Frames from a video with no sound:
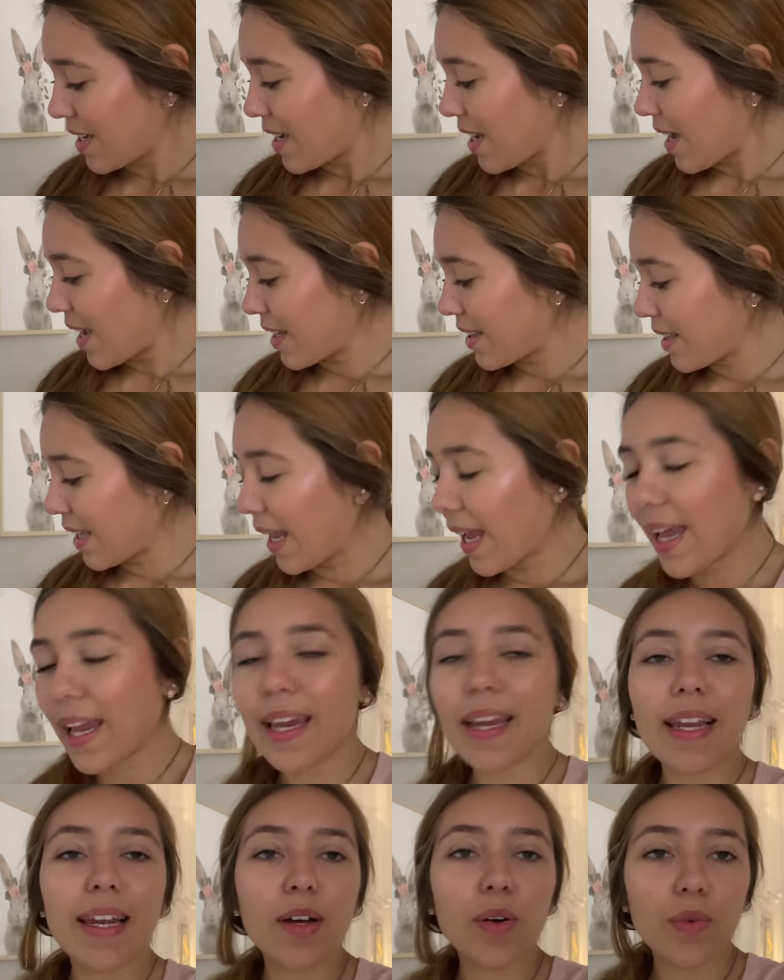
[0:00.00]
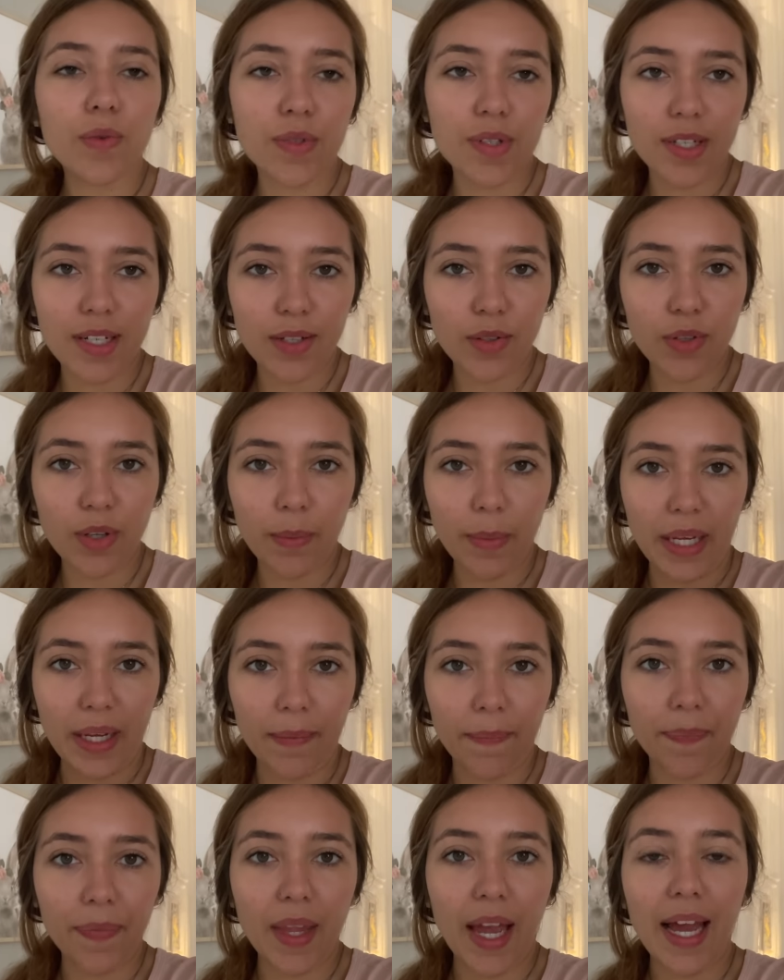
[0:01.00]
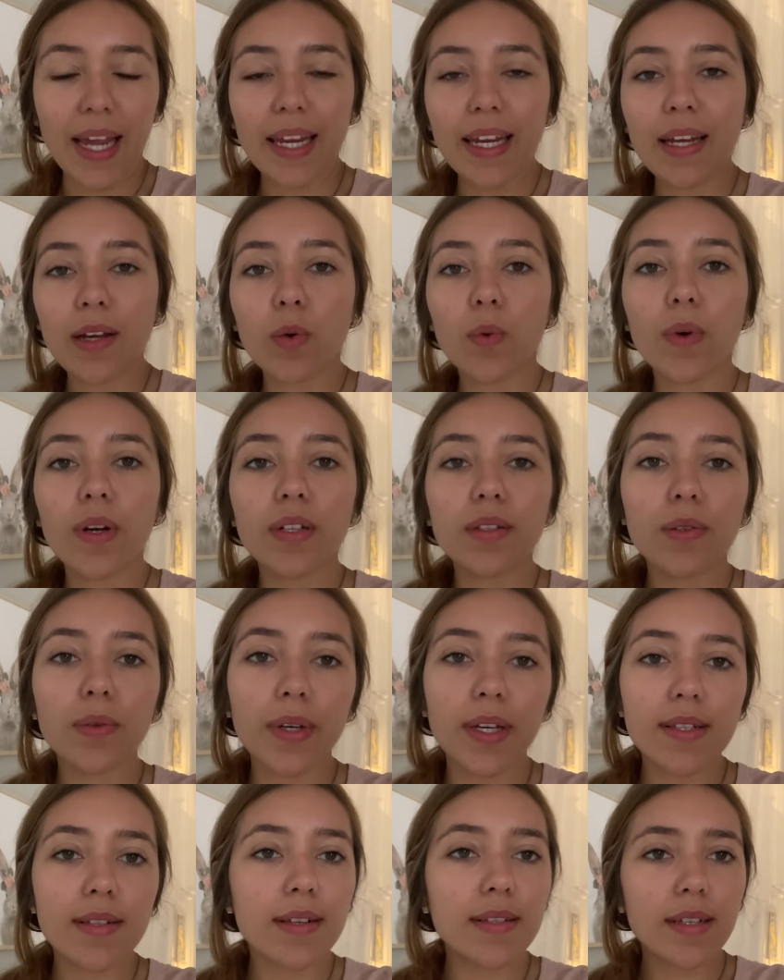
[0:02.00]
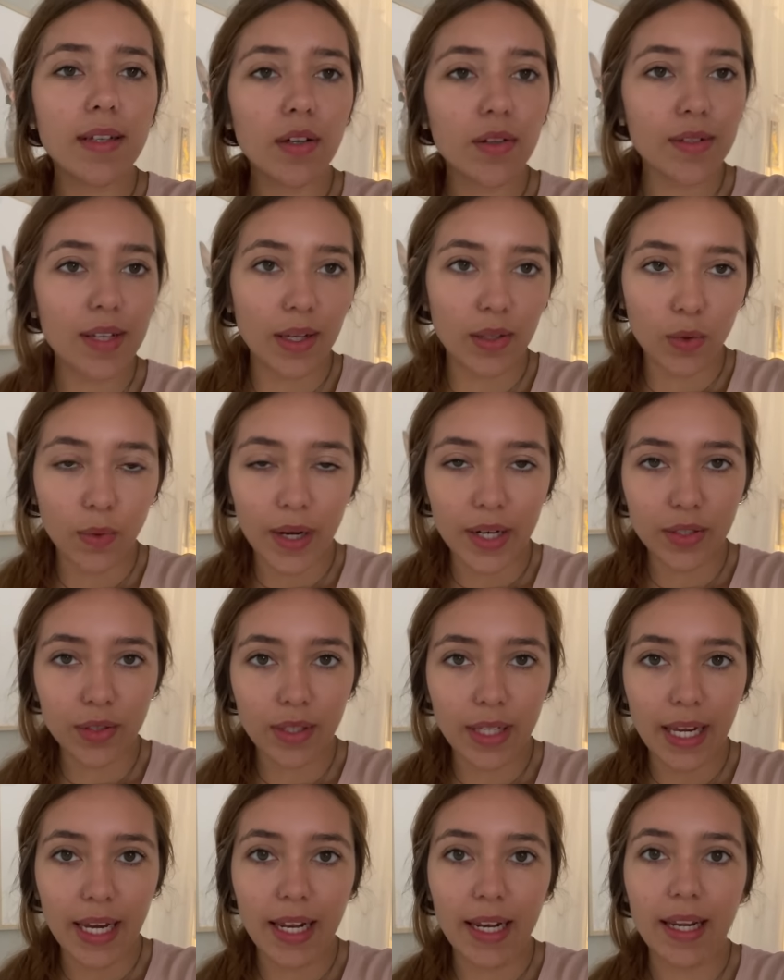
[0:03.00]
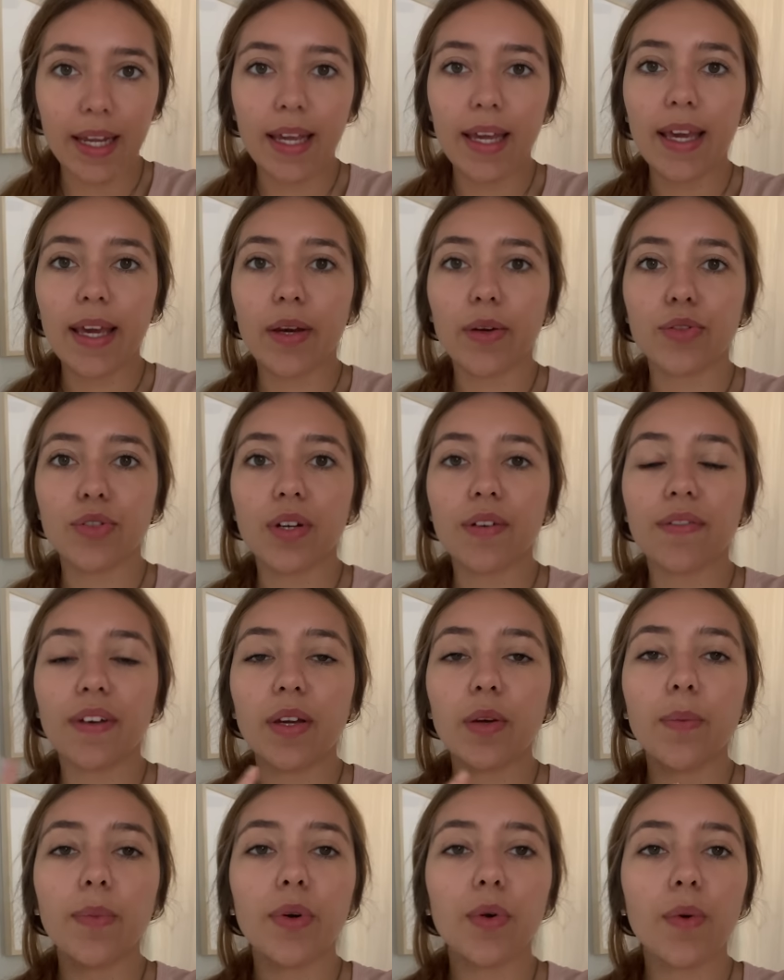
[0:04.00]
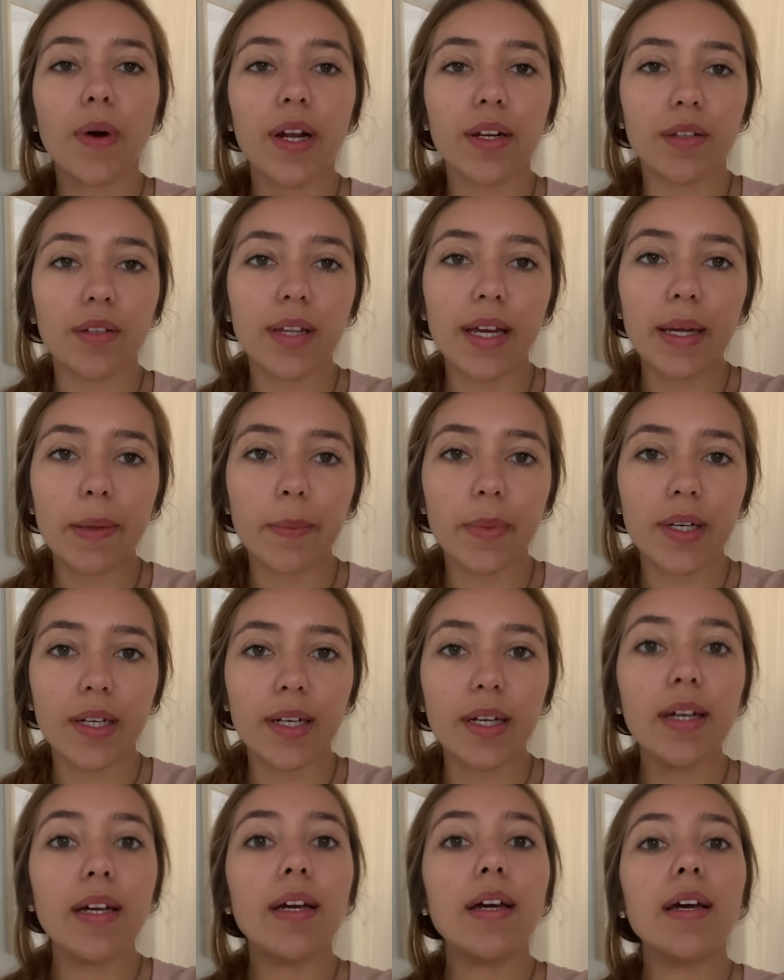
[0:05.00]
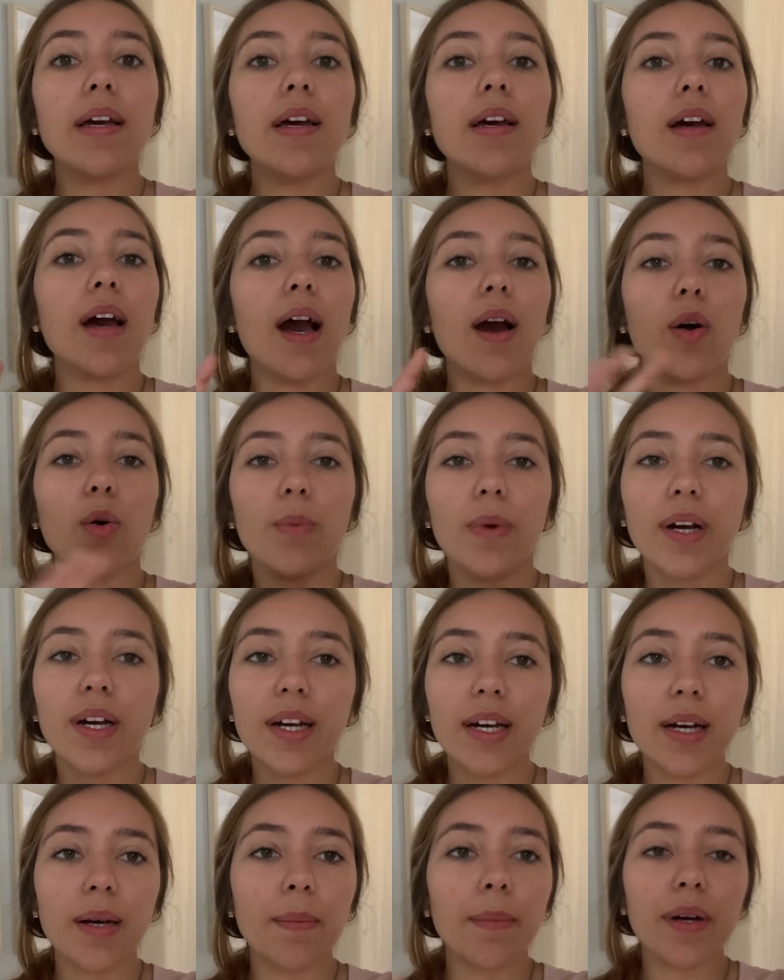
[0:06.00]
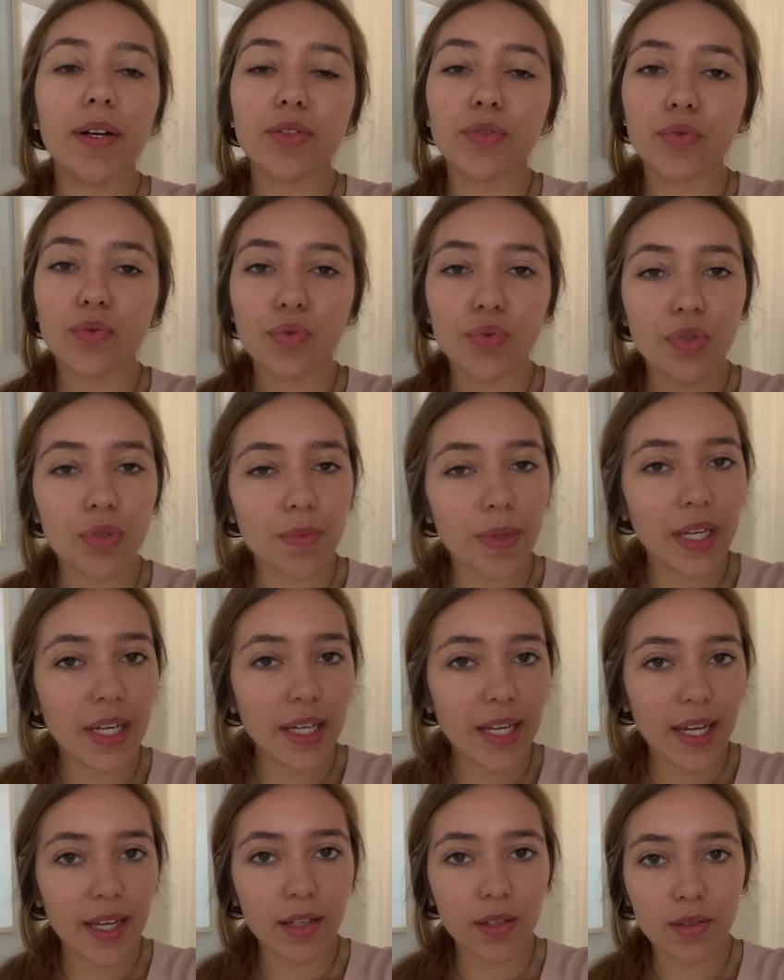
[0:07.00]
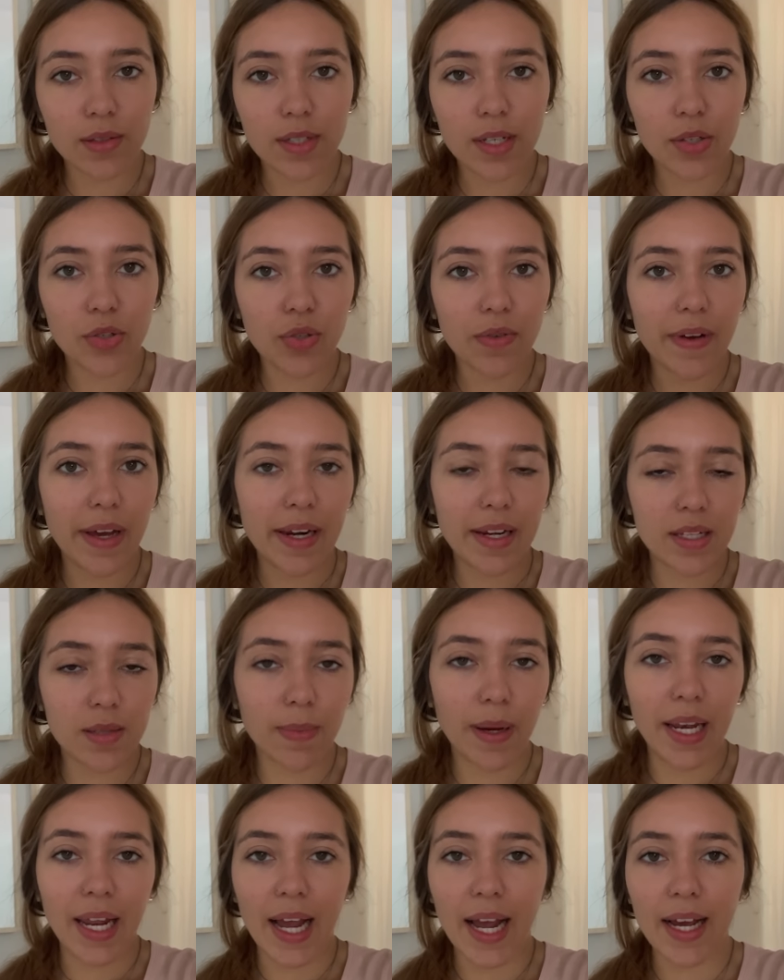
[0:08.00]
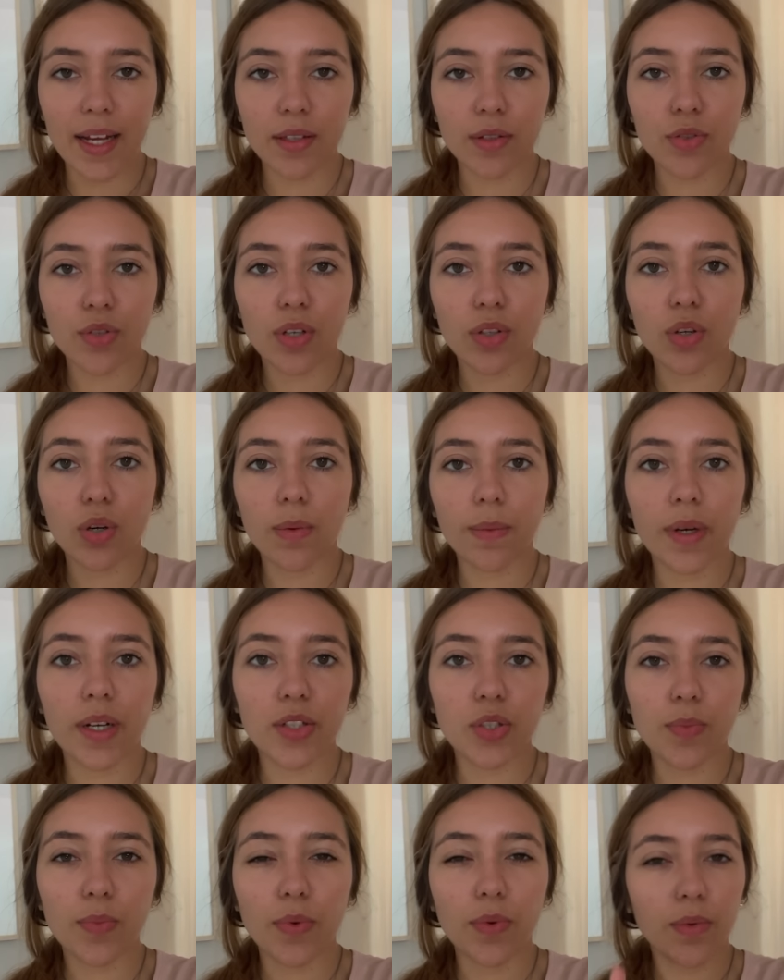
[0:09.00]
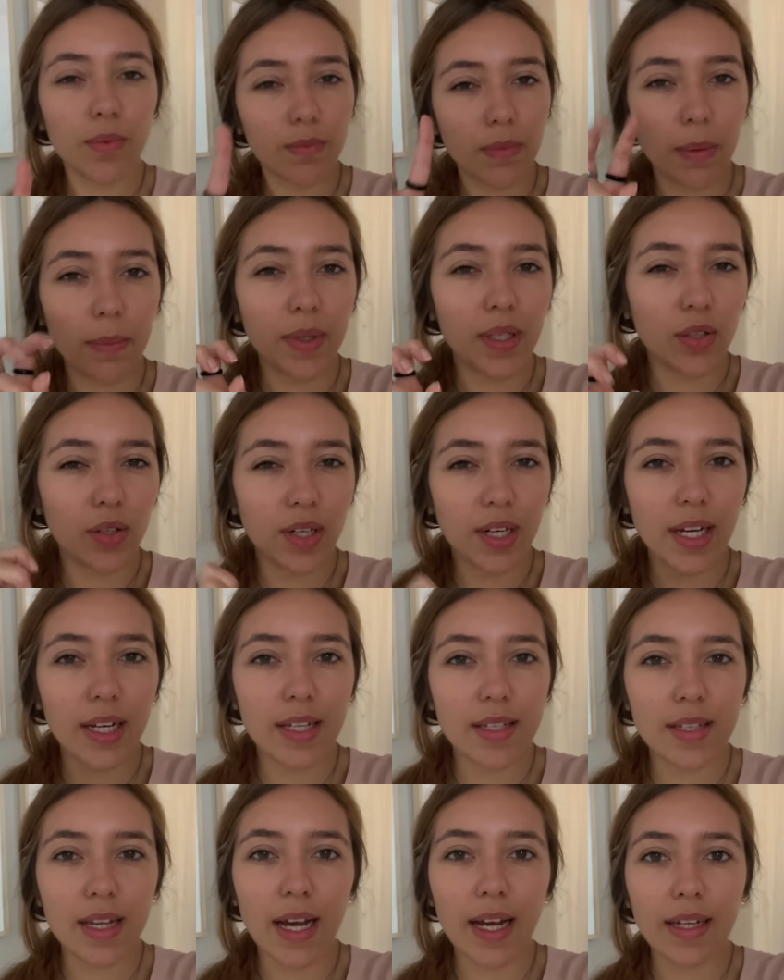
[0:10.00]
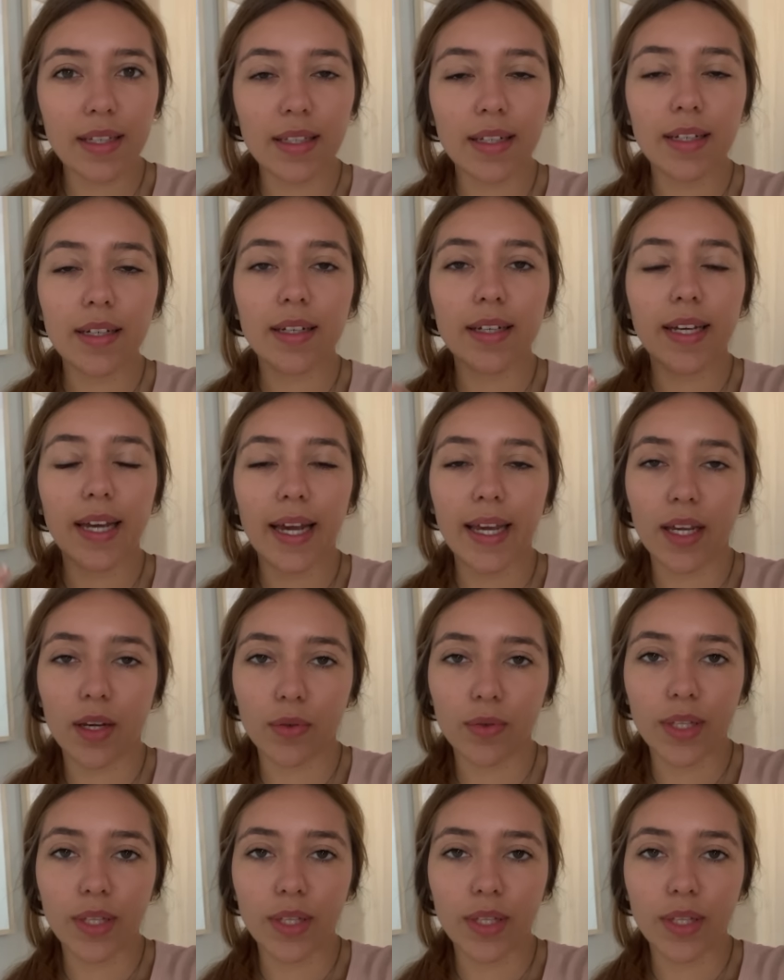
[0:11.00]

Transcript: até ele conseguir dormir. Aí, enquanto isso, assim que eu saio do quarto dele, eu já venho pro quarto da irmã, arrumo a cama, junto os brinquedos que estiverem espalhados, já dou uma, tipo, uma mini organizada e aí eu